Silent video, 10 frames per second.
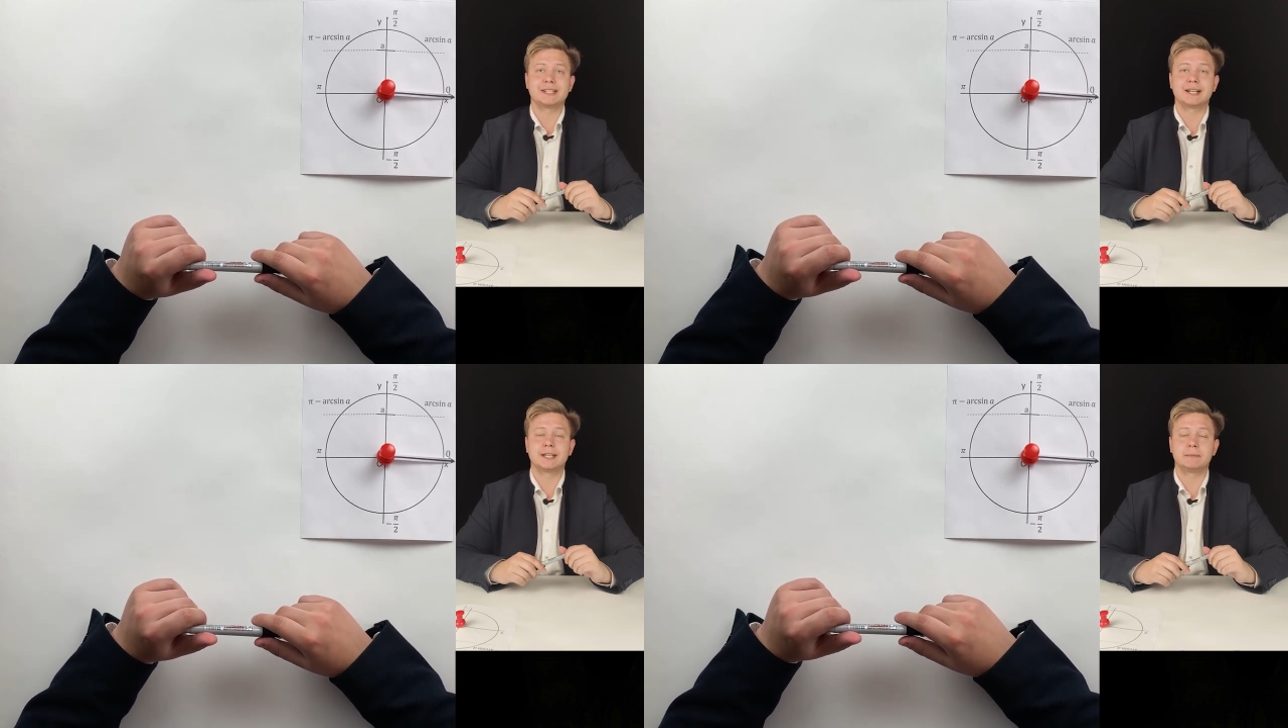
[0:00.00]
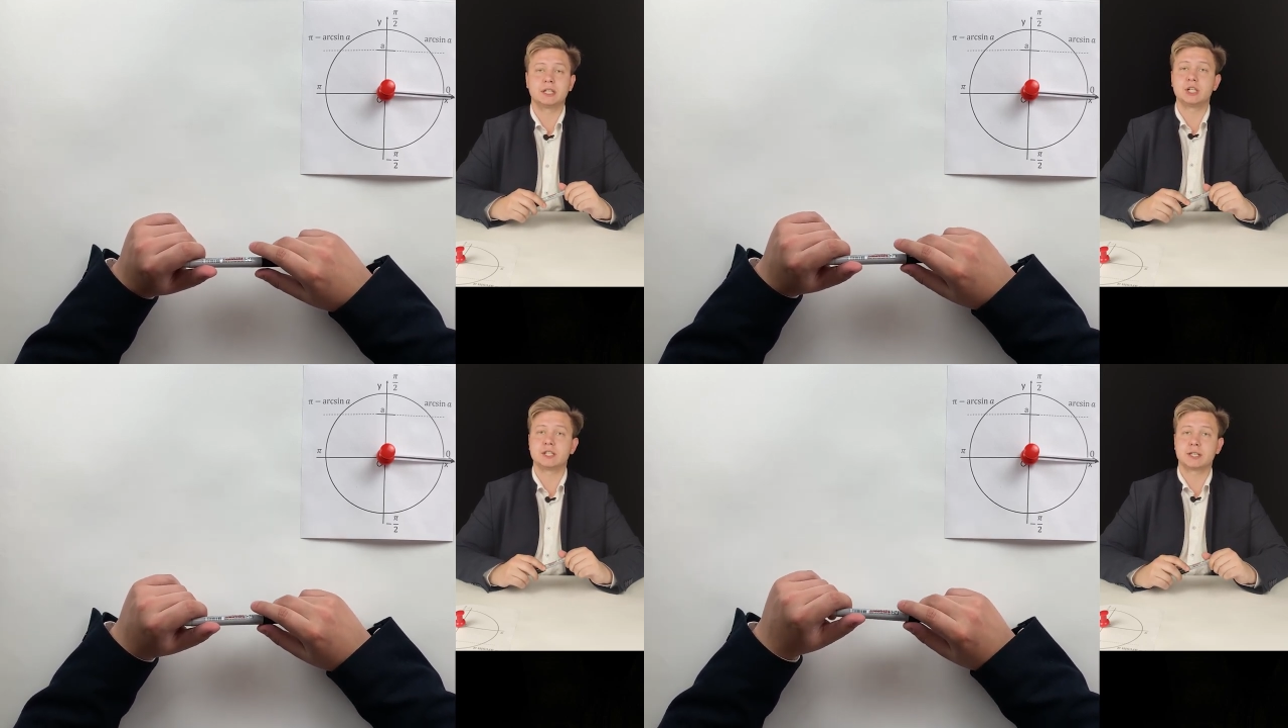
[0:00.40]

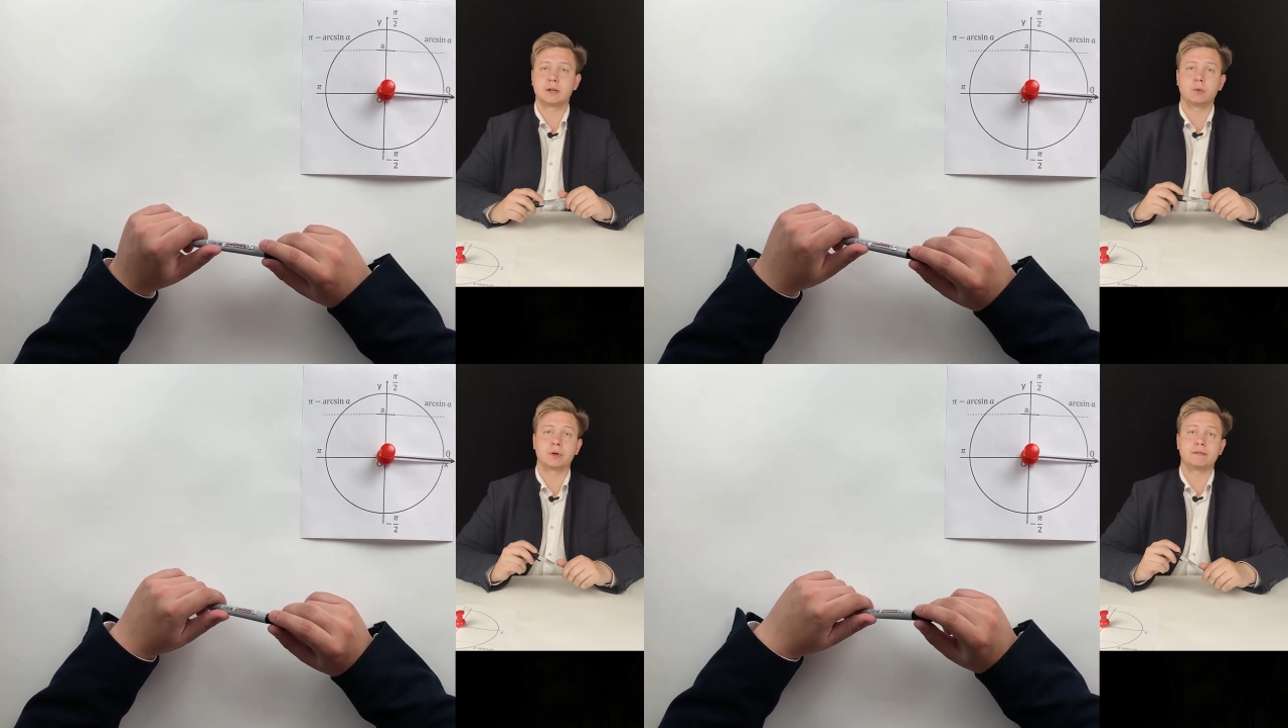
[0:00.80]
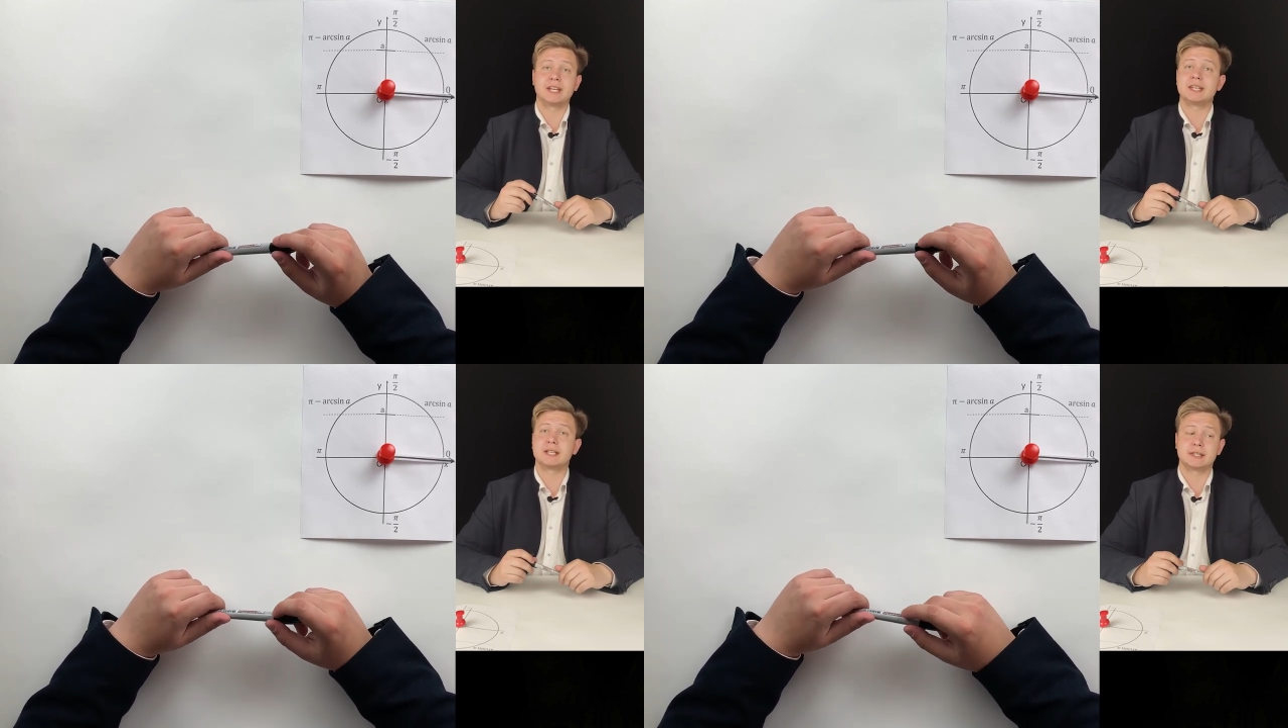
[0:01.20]
тригонометрические
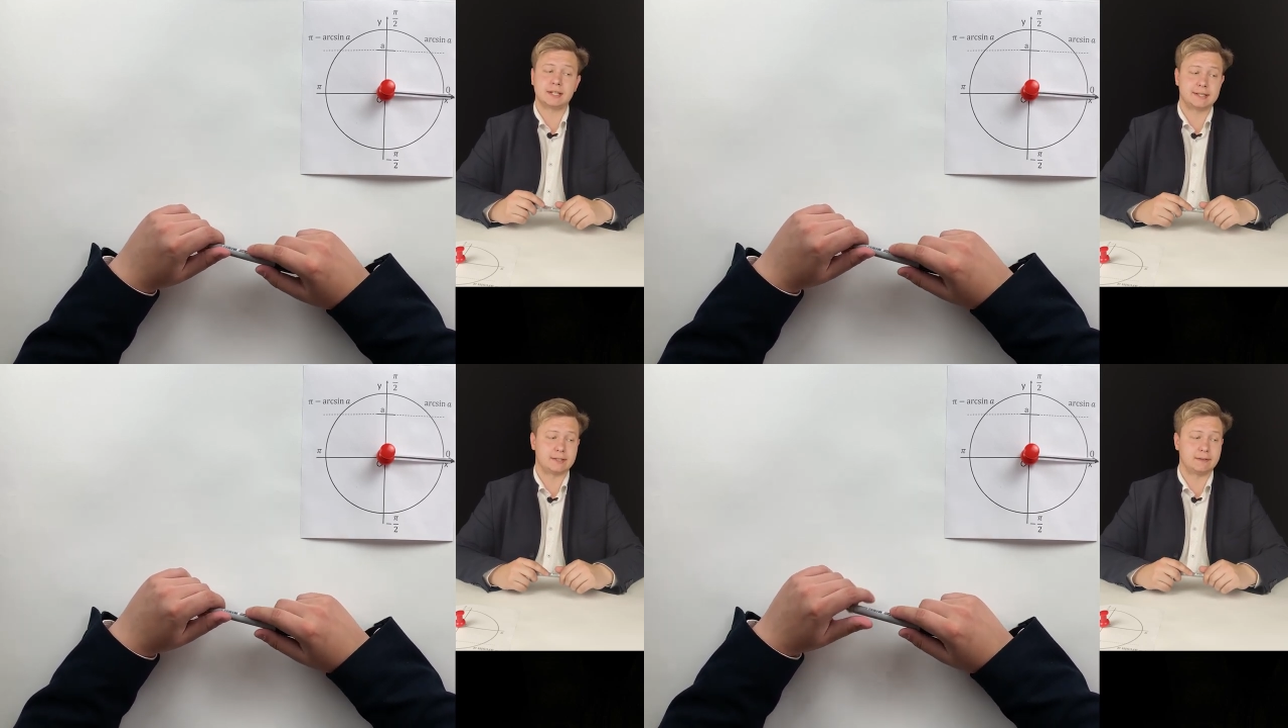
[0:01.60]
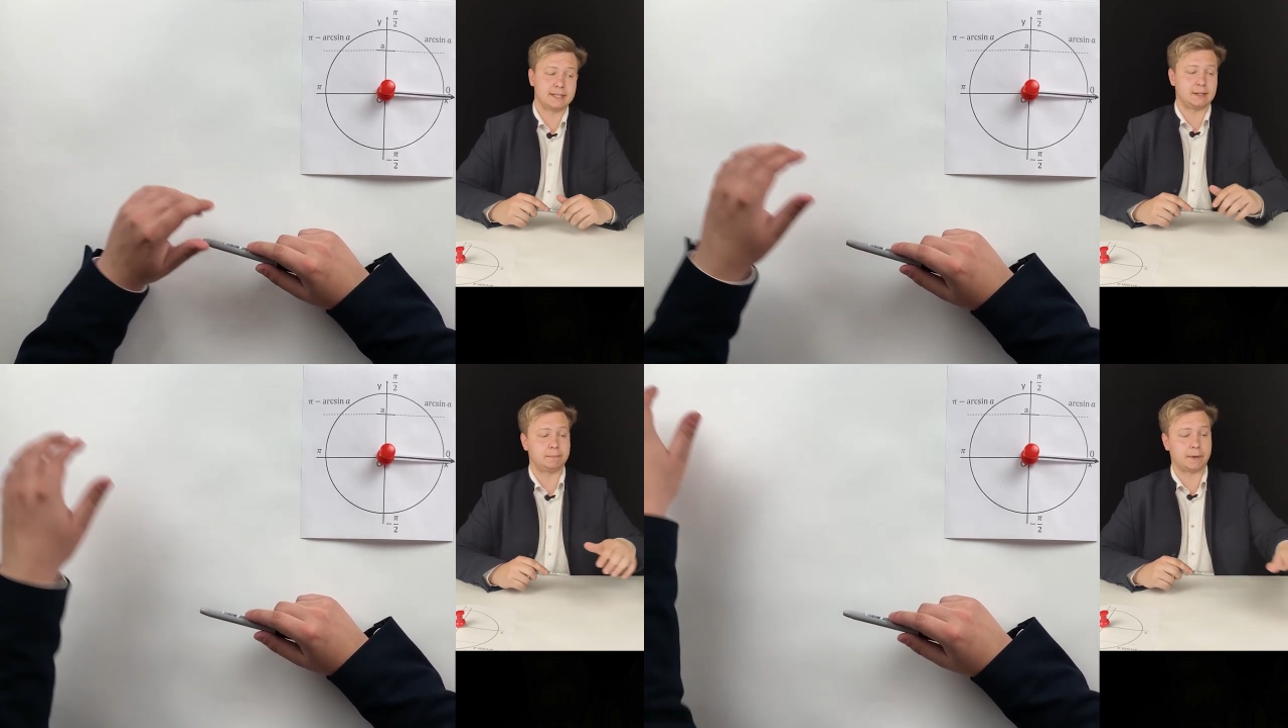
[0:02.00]
уравнения третьего
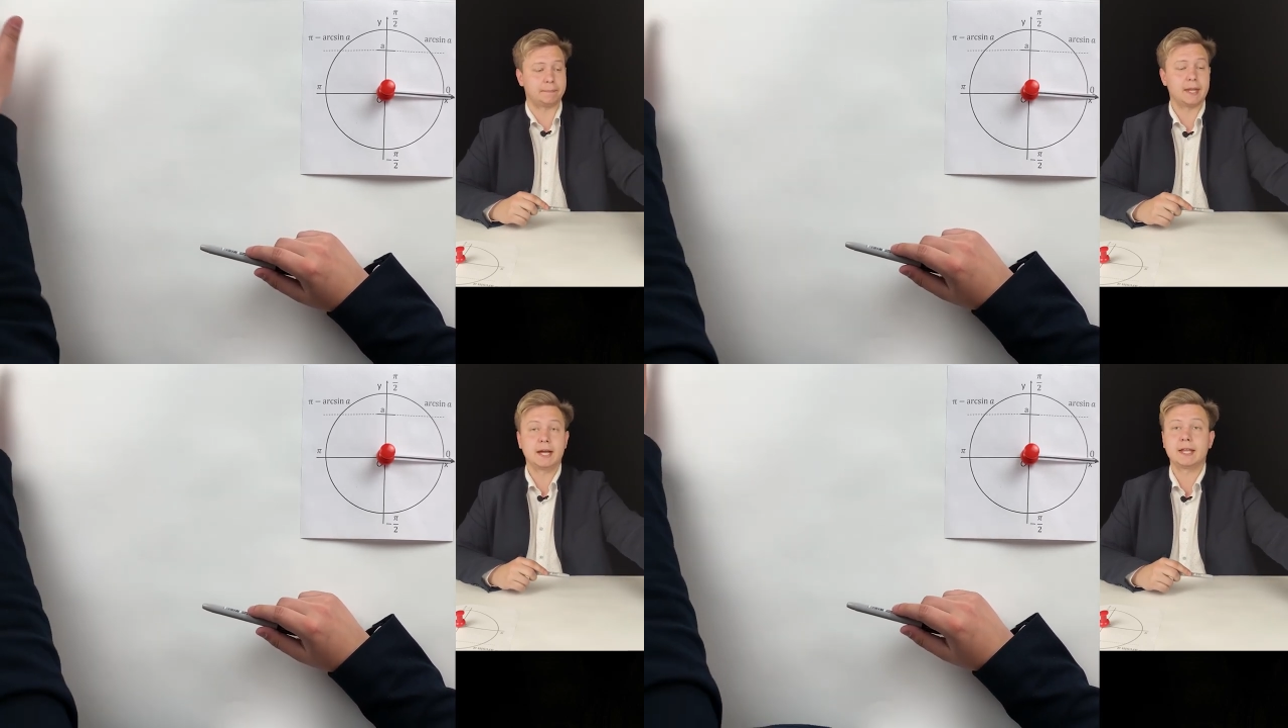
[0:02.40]
типа.